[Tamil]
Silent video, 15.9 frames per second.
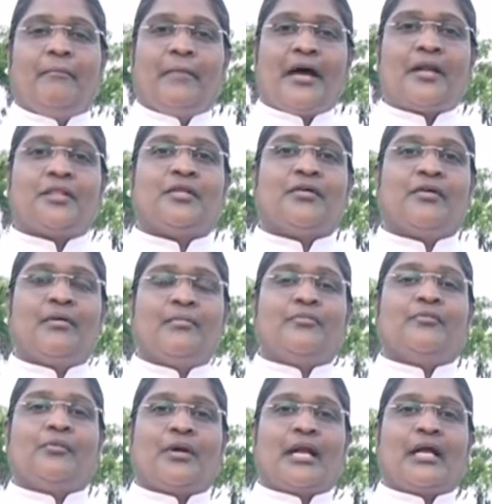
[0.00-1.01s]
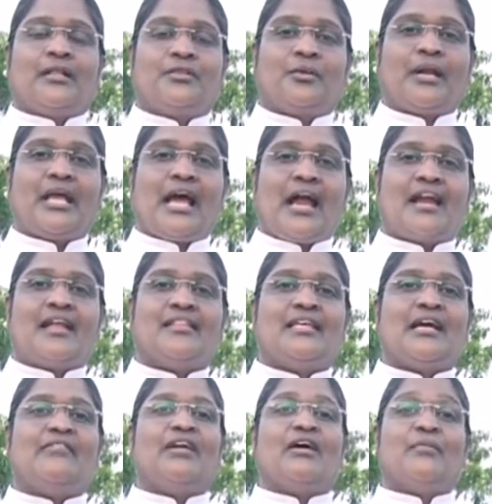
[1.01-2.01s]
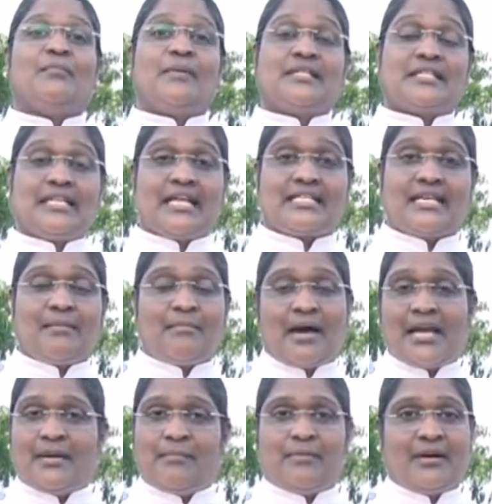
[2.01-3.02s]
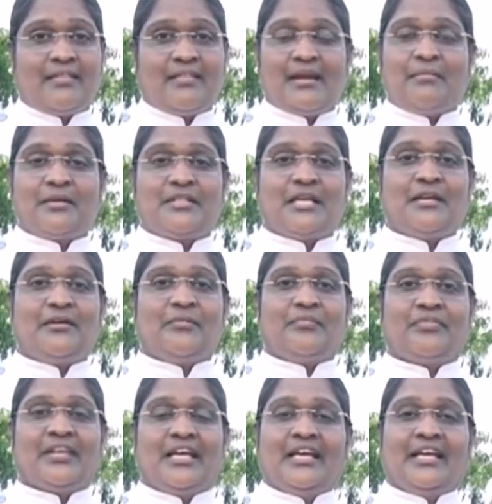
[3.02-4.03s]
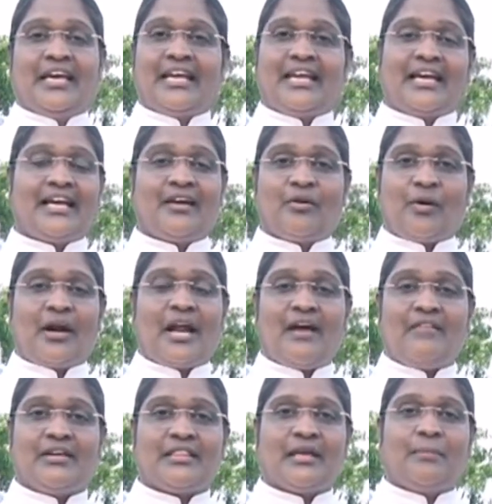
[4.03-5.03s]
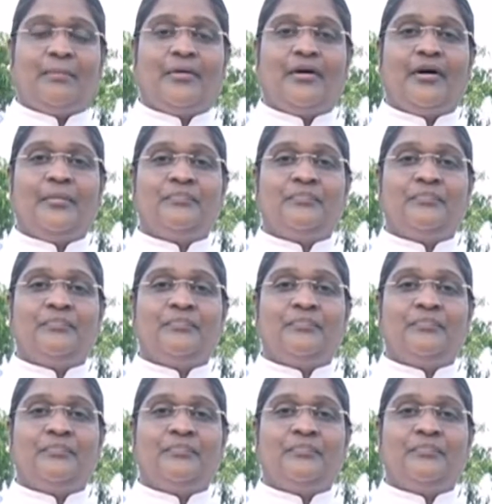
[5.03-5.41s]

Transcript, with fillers: மருத்துவம் துறையானது எவ்வளோ பிஸ்னஸாக மாறி போனது நமக்கு தெரியும் எனக்கு கொரோனா வந்தப்போ